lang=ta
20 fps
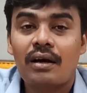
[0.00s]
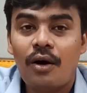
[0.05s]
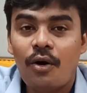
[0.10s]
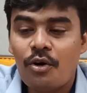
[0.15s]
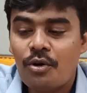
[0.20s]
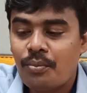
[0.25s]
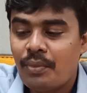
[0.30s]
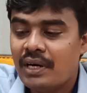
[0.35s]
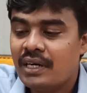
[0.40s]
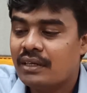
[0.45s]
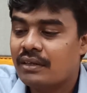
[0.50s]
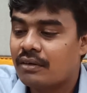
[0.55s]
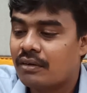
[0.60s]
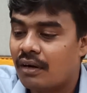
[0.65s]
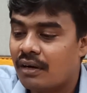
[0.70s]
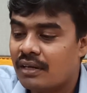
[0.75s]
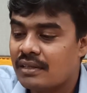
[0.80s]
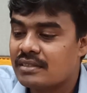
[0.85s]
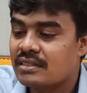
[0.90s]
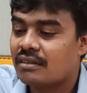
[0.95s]
கவர்மெண்ட்
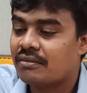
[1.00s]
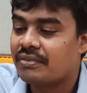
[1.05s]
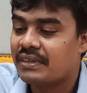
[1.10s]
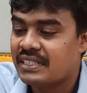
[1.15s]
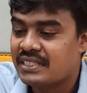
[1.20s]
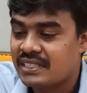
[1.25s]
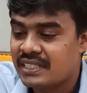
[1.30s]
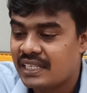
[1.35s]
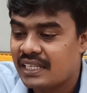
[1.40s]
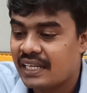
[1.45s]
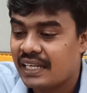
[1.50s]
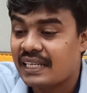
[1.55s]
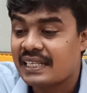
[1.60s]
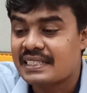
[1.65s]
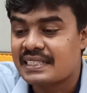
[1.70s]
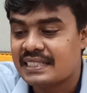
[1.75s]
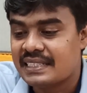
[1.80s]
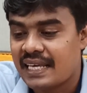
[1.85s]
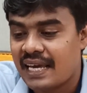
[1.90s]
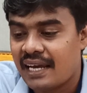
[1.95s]
காலேஜ் ஆஃப்
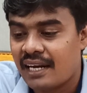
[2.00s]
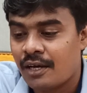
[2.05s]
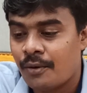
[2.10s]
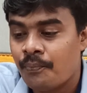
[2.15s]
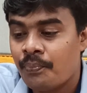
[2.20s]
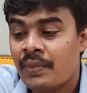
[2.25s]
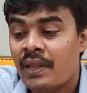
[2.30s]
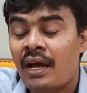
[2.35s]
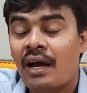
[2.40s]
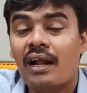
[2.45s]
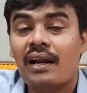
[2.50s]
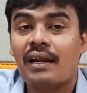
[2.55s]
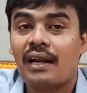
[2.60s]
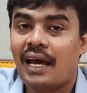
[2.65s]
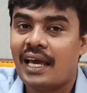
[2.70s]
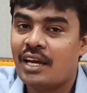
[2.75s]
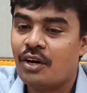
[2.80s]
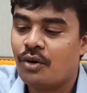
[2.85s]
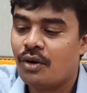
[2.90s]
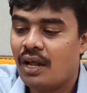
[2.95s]
இன்ஜினியரிங் சேலம்
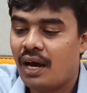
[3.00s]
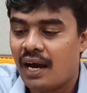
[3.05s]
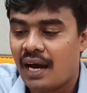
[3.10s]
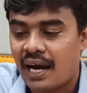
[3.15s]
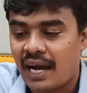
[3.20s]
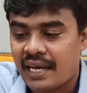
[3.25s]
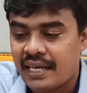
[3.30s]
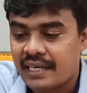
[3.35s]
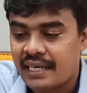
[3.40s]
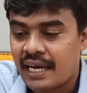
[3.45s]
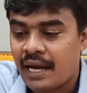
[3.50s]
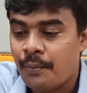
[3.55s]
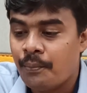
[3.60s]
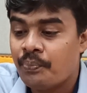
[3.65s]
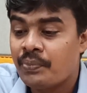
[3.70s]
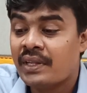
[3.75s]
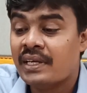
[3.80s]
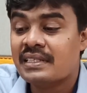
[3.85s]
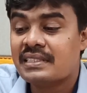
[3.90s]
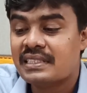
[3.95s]
லயோலா
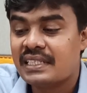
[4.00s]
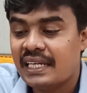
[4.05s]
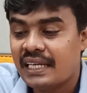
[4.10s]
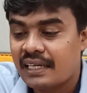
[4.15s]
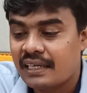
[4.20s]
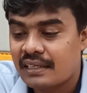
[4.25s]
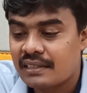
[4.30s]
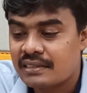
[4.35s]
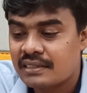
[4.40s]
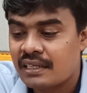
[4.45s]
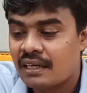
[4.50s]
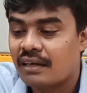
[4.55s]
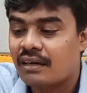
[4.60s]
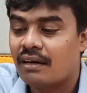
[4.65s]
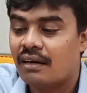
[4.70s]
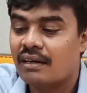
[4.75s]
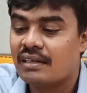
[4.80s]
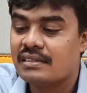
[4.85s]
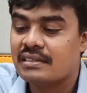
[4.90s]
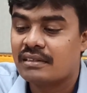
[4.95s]
ஐகேம் ஸ்ரீ கிருஷ்ணா
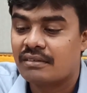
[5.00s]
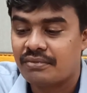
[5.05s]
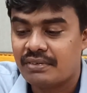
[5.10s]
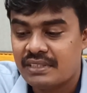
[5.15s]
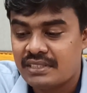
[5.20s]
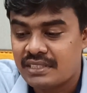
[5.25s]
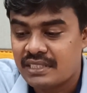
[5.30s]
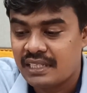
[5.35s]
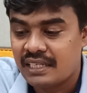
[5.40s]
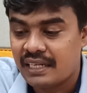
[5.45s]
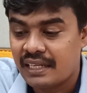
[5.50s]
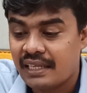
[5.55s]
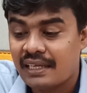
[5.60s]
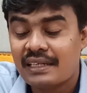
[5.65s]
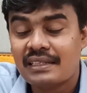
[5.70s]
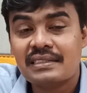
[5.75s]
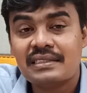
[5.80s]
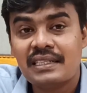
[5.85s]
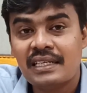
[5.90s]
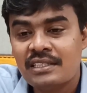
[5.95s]
காலேஜ் ஆஃப் இன்ஜினியரிங்
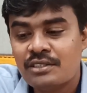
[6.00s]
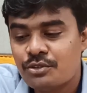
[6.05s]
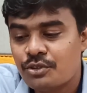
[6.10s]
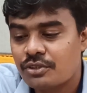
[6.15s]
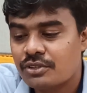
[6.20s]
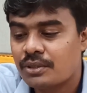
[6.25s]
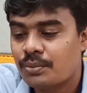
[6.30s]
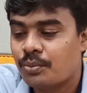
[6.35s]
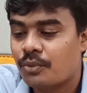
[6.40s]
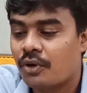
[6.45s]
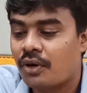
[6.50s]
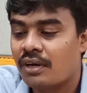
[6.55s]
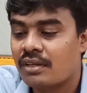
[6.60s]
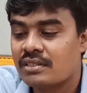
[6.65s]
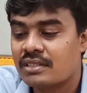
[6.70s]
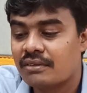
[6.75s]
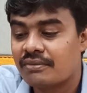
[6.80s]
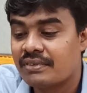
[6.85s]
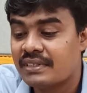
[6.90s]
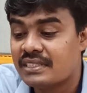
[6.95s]
சென்ட் ஜோசப்
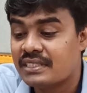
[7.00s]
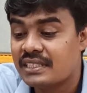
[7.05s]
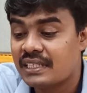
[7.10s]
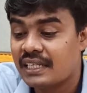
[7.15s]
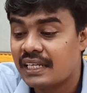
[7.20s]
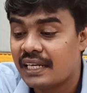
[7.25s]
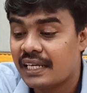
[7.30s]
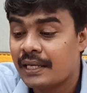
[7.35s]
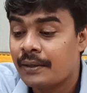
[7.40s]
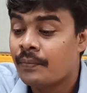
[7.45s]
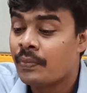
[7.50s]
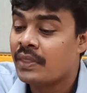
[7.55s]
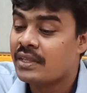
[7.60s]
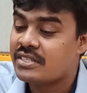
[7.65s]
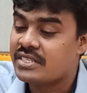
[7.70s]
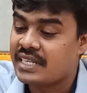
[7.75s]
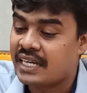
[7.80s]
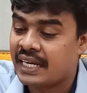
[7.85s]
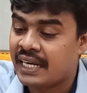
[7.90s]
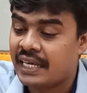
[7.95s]
காலேஜ் காலேஜ் ஆஃப் இன்ஜினியரிங்
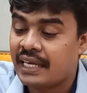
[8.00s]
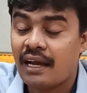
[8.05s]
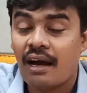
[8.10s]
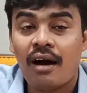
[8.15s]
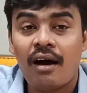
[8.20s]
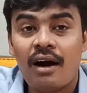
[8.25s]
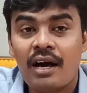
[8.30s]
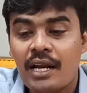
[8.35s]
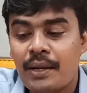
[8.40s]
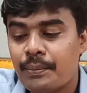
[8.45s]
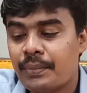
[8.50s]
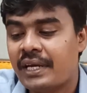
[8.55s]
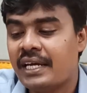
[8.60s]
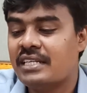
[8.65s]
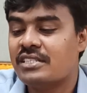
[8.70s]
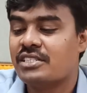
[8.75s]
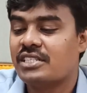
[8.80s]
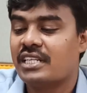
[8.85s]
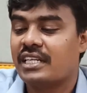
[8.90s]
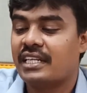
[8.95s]
சென்னை
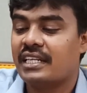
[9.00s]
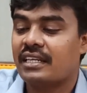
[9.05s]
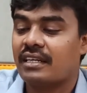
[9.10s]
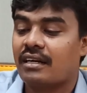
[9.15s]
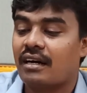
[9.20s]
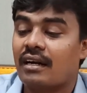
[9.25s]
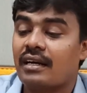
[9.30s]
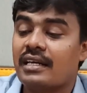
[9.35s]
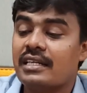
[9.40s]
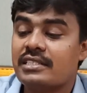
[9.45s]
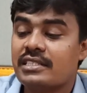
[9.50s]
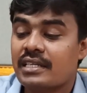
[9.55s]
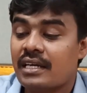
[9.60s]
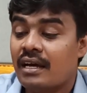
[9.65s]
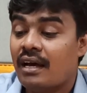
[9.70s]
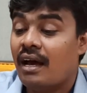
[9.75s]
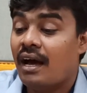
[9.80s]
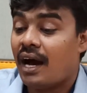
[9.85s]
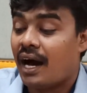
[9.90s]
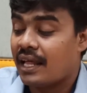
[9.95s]
ஆர்எம்கே இன்ஜினியரிங் காலேஜ்
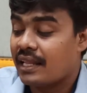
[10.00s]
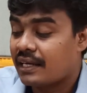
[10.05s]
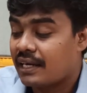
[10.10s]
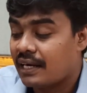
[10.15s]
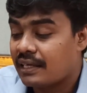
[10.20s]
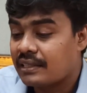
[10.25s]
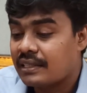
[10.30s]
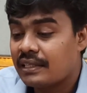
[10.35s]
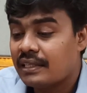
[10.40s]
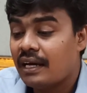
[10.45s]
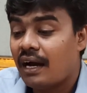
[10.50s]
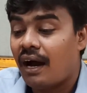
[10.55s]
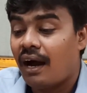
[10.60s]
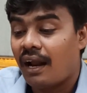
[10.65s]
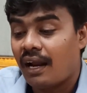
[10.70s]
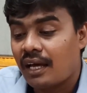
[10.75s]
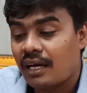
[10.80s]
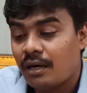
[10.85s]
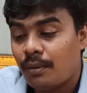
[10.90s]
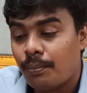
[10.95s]
அதுக்கு அடுத்தது
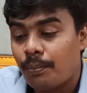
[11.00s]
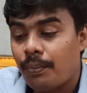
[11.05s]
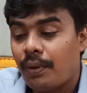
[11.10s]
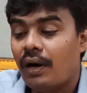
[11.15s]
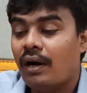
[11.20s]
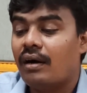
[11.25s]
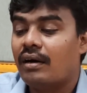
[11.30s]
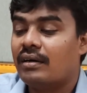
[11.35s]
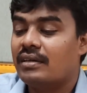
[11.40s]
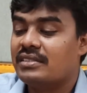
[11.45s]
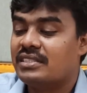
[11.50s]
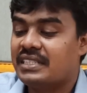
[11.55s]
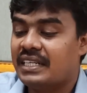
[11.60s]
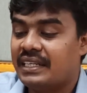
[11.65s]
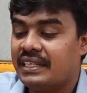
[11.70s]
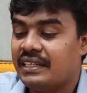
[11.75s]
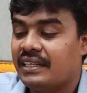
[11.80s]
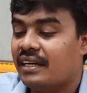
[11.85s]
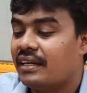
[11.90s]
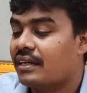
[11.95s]
அழகப்பா
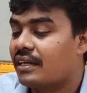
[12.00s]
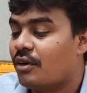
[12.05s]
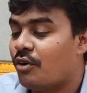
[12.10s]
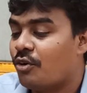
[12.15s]
செட்டியார்